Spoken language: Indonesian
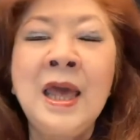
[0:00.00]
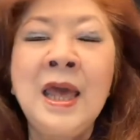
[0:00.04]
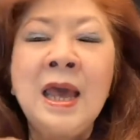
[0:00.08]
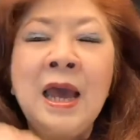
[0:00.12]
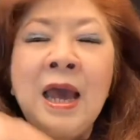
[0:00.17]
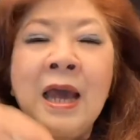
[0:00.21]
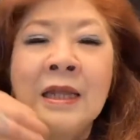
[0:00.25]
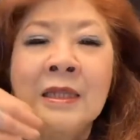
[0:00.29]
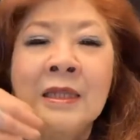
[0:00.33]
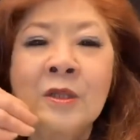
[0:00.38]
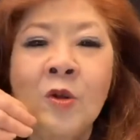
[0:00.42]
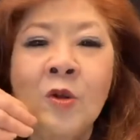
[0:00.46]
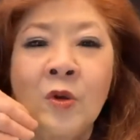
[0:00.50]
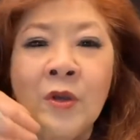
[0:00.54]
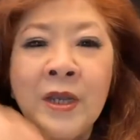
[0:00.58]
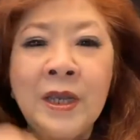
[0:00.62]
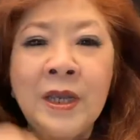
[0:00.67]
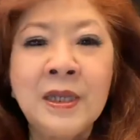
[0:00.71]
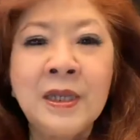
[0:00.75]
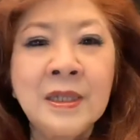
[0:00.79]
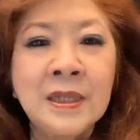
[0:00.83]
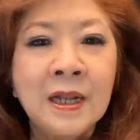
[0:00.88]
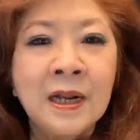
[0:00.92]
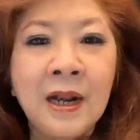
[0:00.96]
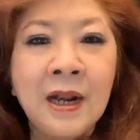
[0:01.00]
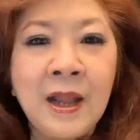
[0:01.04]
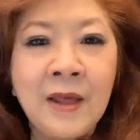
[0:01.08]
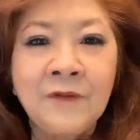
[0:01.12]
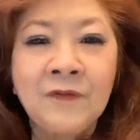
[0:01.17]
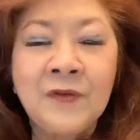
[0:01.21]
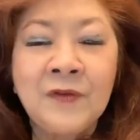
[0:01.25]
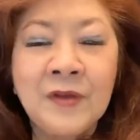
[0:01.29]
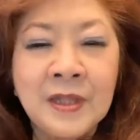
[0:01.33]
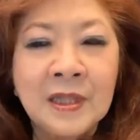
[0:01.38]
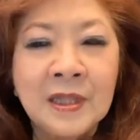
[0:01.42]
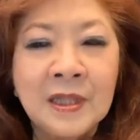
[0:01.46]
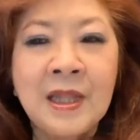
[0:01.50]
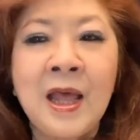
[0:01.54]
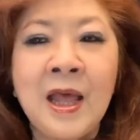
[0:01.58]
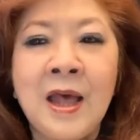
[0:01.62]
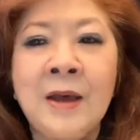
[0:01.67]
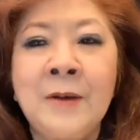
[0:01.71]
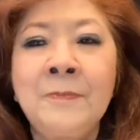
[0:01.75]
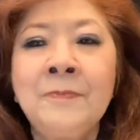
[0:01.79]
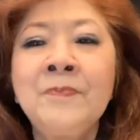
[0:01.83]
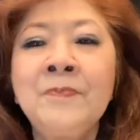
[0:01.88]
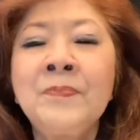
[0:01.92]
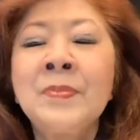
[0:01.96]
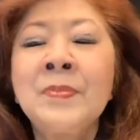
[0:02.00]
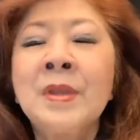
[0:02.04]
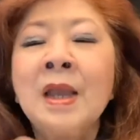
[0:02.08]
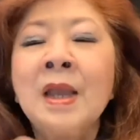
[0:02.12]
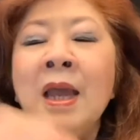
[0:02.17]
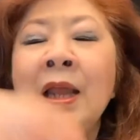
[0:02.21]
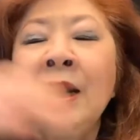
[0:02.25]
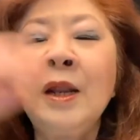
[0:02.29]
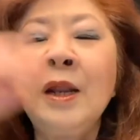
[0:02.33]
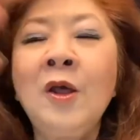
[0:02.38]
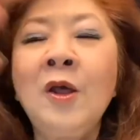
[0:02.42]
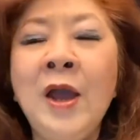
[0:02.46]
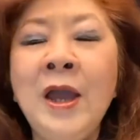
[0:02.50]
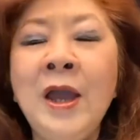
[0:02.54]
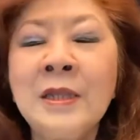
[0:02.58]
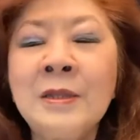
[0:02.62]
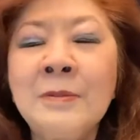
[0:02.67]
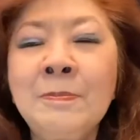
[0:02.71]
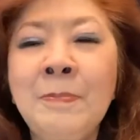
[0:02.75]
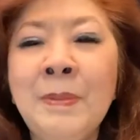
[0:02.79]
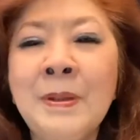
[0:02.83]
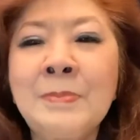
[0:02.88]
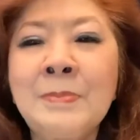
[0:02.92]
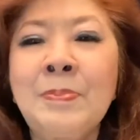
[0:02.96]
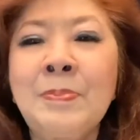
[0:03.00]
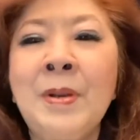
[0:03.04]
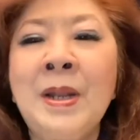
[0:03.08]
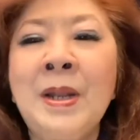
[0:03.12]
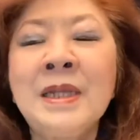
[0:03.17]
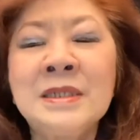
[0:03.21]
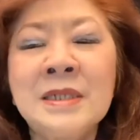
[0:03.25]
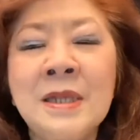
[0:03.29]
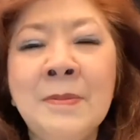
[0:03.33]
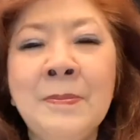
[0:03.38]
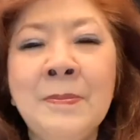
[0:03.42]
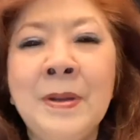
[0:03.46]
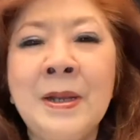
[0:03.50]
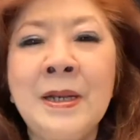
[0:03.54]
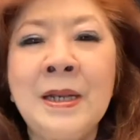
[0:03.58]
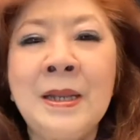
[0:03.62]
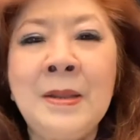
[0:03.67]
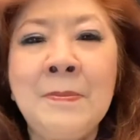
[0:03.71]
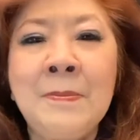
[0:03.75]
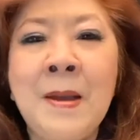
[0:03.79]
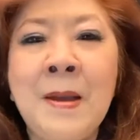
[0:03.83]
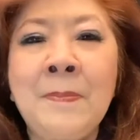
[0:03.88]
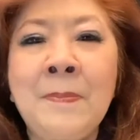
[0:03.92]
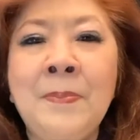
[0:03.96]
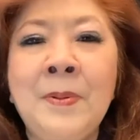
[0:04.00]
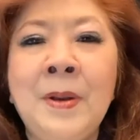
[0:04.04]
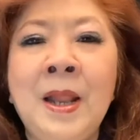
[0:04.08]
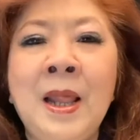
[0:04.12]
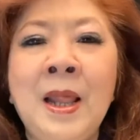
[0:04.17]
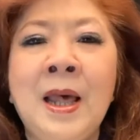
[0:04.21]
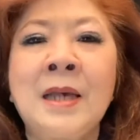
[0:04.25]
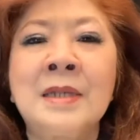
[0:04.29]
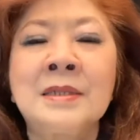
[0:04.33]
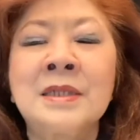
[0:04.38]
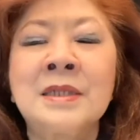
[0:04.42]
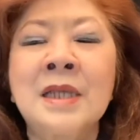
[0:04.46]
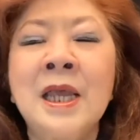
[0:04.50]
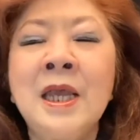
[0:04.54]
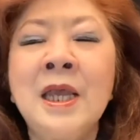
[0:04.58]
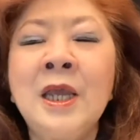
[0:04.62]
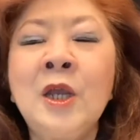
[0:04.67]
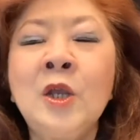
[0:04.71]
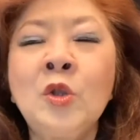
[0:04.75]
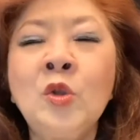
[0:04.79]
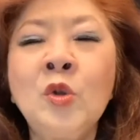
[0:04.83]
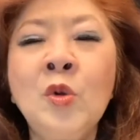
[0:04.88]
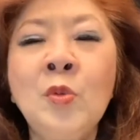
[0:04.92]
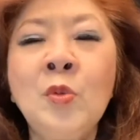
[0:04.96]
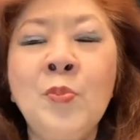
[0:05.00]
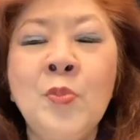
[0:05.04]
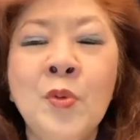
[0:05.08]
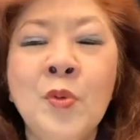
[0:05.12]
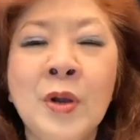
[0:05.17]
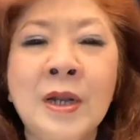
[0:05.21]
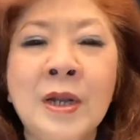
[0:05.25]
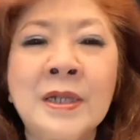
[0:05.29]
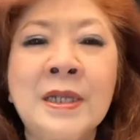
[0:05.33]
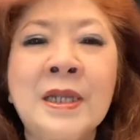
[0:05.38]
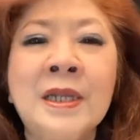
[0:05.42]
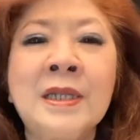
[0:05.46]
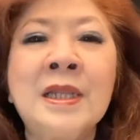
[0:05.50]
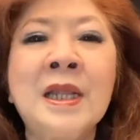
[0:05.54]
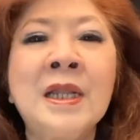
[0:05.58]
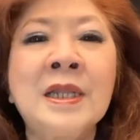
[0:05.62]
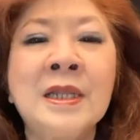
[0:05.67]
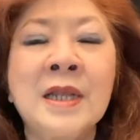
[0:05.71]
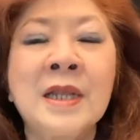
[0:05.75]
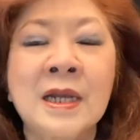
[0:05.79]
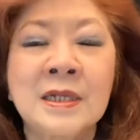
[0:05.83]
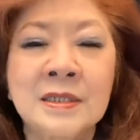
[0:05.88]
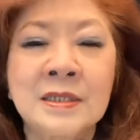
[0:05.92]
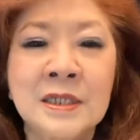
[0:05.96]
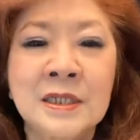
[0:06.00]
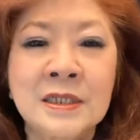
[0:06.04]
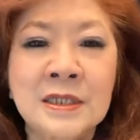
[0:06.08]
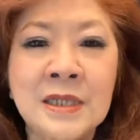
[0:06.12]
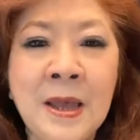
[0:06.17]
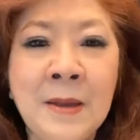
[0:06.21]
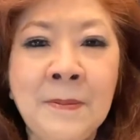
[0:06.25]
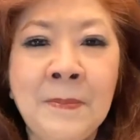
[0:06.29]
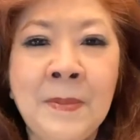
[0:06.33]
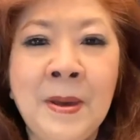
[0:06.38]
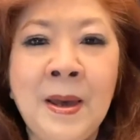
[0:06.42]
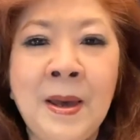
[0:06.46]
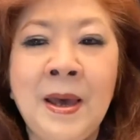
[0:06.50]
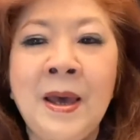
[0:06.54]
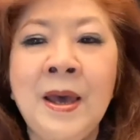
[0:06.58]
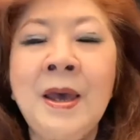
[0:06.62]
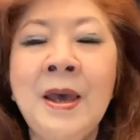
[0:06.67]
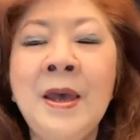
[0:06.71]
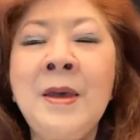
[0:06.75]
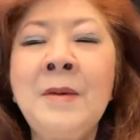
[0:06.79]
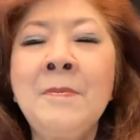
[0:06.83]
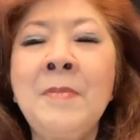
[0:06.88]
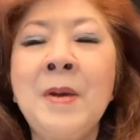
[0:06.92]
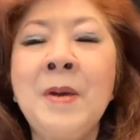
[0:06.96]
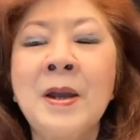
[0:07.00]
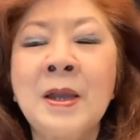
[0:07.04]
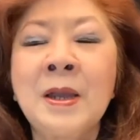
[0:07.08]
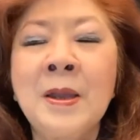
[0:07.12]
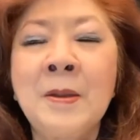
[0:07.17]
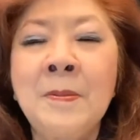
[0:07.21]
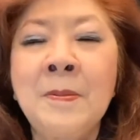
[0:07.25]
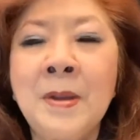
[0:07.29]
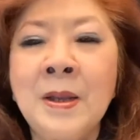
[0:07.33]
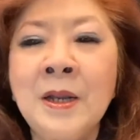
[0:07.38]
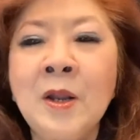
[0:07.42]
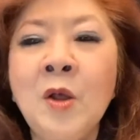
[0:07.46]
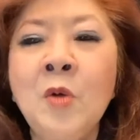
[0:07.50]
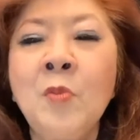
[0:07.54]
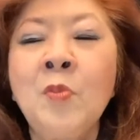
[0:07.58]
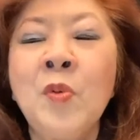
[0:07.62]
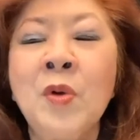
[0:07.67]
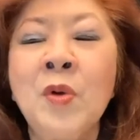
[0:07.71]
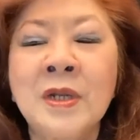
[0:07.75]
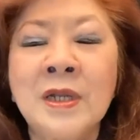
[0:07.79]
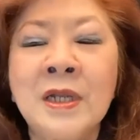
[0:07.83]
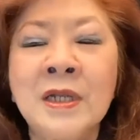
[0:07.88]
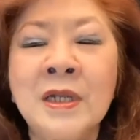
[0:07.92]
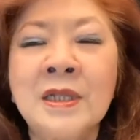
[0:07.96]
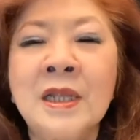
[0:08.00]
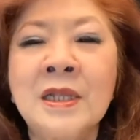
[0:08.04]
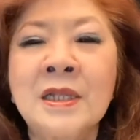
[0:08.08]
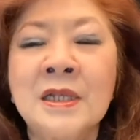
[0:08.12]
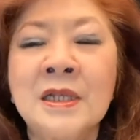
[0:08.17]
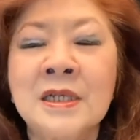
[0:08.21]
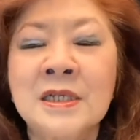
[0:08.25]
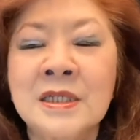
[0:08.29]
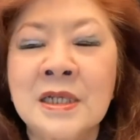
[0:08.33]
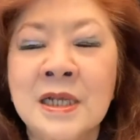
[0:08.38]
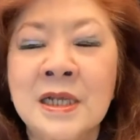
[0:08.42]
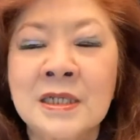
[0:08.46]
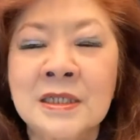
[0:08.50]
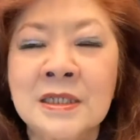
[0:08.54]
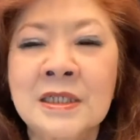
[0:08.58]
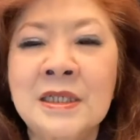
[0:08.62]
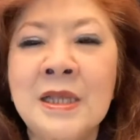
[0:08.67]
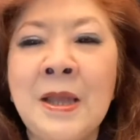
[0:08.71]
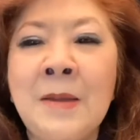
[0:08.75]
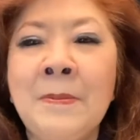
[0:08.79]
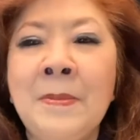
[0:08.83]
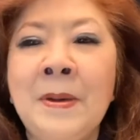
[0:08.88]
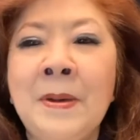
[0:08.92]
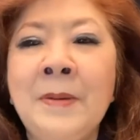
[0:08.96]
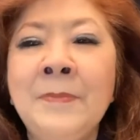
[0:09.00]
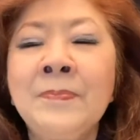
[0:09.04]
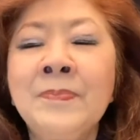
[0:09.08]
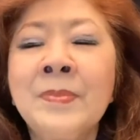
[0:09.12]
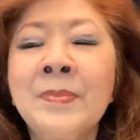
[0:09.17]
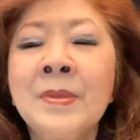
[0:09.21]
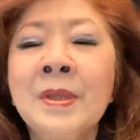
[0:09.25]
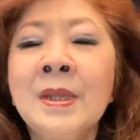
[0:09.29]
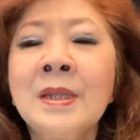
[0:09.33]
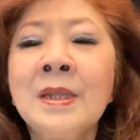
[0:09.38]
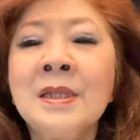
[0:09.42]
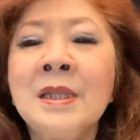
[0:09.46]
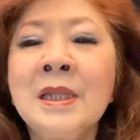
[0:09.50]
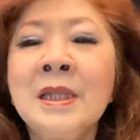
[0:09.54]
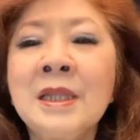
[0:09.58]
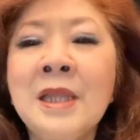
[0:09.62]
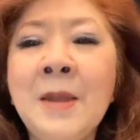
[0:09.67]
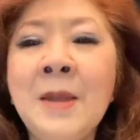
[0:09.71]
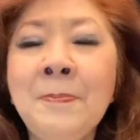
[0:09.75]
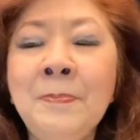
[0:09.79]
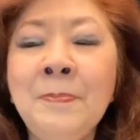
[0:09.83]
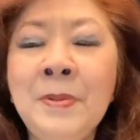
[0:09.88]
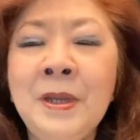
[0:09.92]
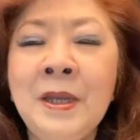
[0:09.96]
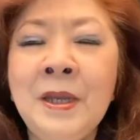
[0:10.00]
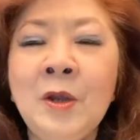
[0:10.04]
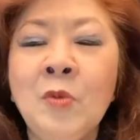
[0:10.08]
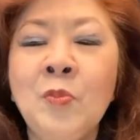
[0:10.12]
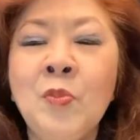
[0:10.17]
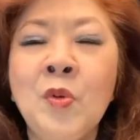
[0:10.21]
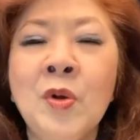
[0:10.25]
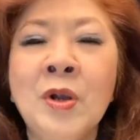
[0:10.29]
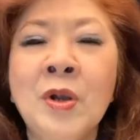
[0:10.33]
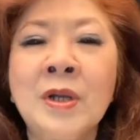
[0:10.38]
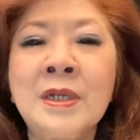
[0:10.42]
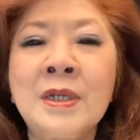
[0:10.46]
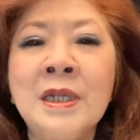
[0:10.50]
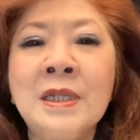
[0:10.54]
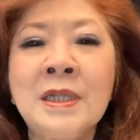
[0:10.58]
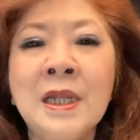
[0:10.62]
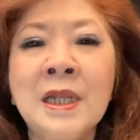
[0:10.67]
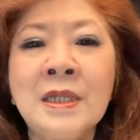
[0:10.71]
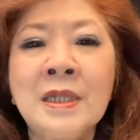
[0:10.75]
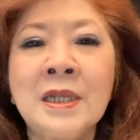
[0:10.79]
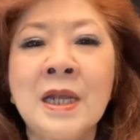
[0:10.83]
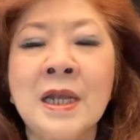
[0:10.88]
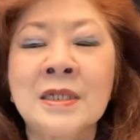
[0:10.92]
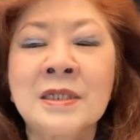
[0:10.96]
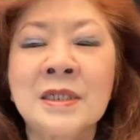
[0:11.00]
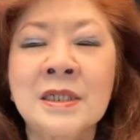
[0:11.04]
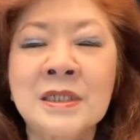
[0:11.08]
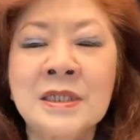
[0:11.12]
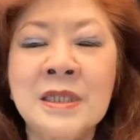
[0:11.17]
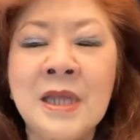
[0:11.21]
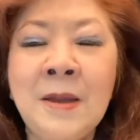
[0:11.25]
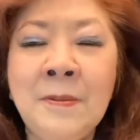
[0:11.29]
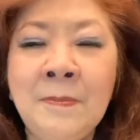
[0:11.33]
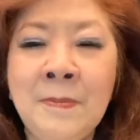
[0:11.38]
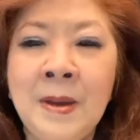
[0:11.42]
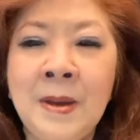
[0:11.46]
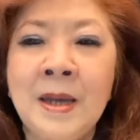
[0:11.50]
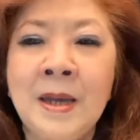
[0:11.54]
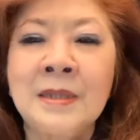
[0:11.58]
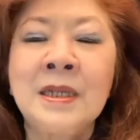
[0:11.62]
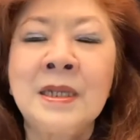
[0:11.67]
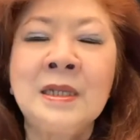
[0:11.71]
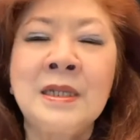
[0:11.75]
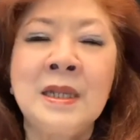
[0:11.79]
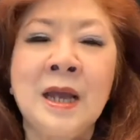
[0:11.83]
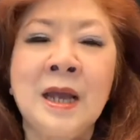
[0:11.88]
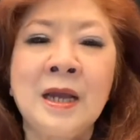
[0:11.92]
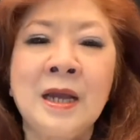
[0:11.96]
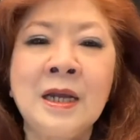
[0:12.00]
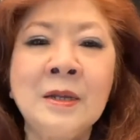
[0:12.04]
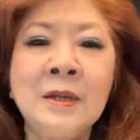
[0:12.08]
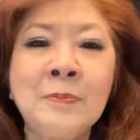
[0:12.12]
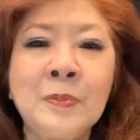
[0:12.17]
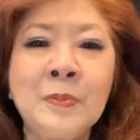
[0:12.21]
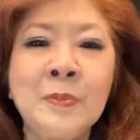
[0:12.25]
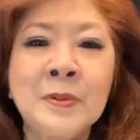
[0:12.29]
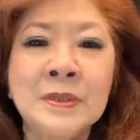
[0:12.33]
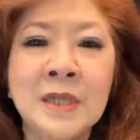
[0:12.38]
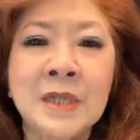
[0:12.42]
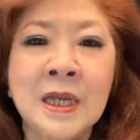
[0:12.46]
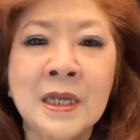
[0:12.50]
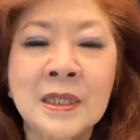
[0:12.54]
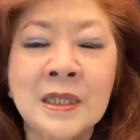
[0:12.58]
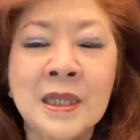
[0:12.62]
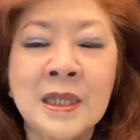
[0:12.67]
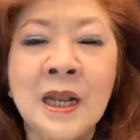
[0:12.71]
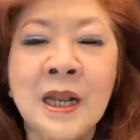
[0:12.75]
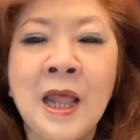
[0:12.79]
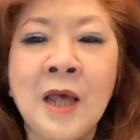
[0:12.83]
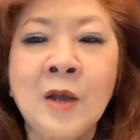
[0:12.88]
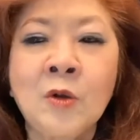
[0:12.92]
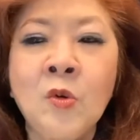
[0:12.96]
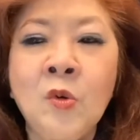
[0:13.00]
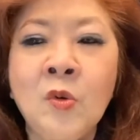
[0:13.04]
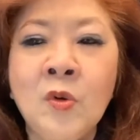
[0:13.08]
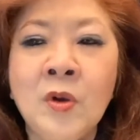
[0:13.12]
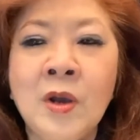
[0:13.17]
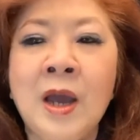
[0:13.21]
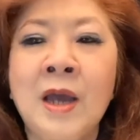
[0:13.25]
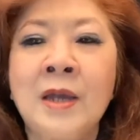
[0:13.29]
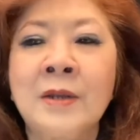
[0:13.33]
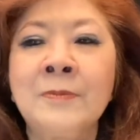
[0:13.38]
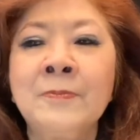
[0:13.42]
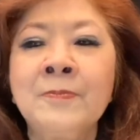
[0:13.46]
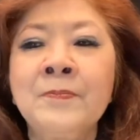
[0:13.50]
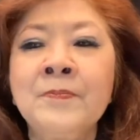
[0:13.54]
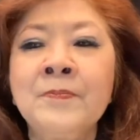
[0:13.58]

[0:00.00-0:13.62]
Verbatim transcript: atau inner life kita. Kalau ayat 14 sampai 15 itu hubungan kita dengan sesama, bagaimana hubungan kita dengan sesama. Tetapi hubungan kita dengan sesama tidak akan bisa kita lakukan